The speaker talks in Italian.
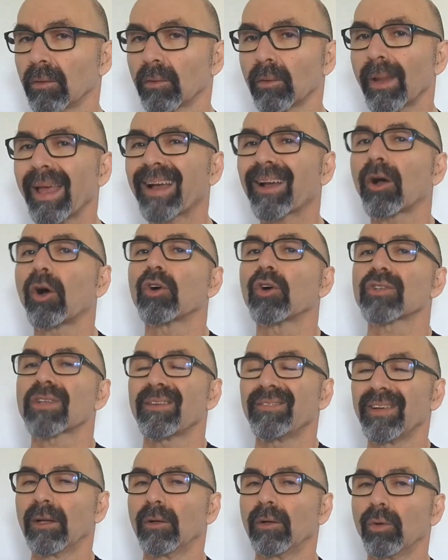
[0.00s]
è cosa
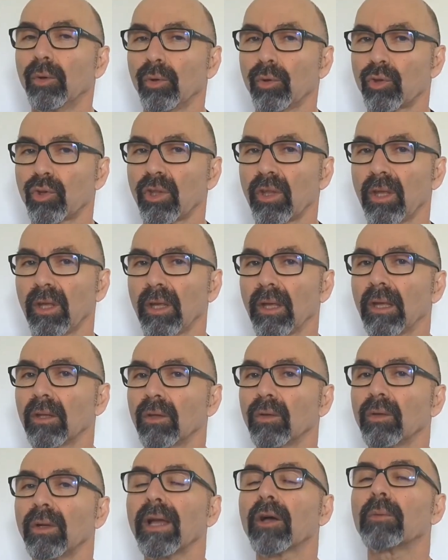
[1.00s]
veloce,
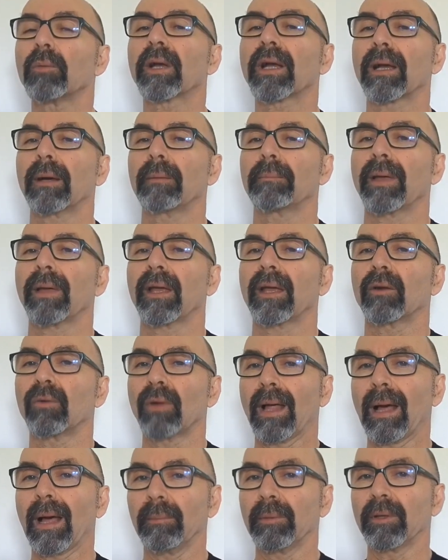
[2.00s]
non è come cambiare un
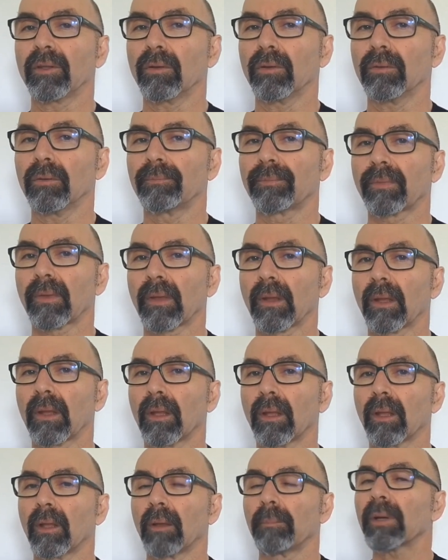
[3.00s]
abito.
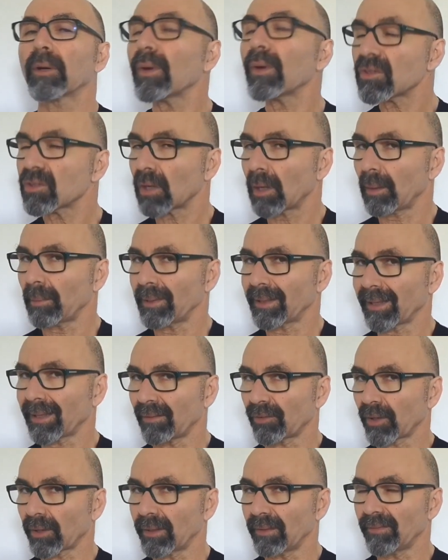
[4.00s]
Per questo la
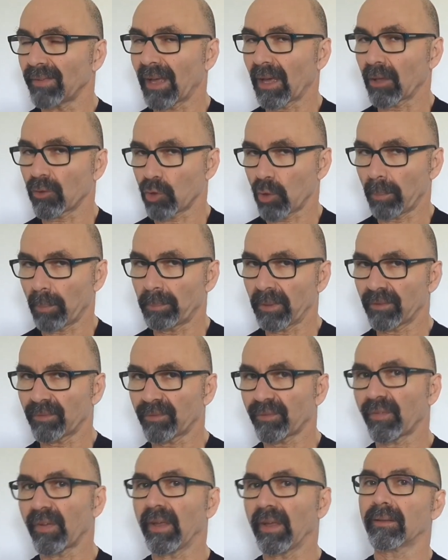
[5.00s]
metafora del viaggio è
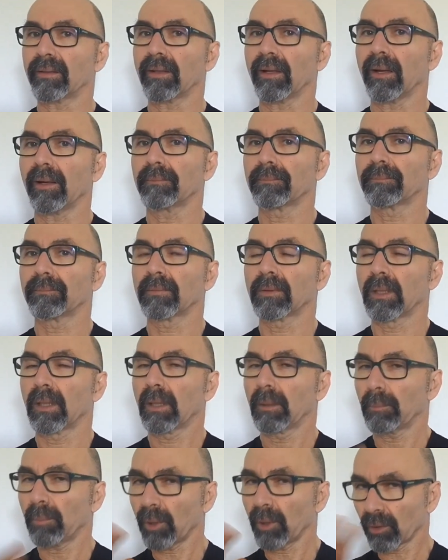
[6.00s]
perfetta.
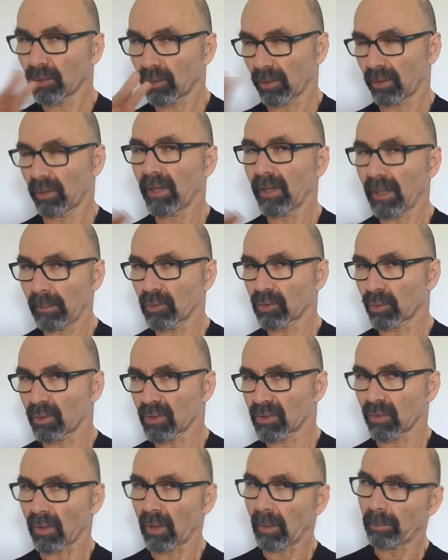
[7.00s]
Poi ritorneremo su
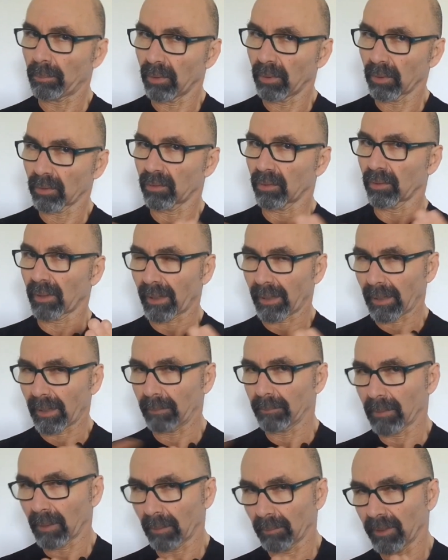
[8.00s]
questo rapporto tra
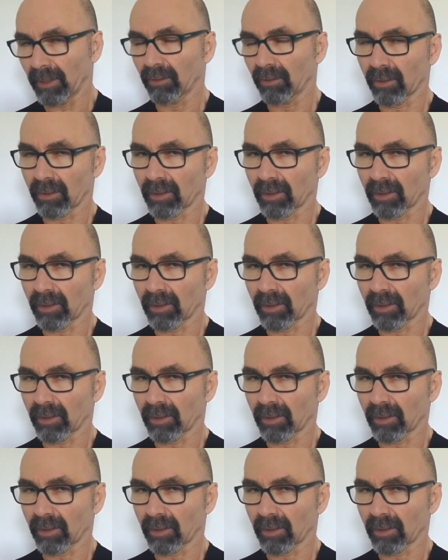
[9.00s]
cambiamento e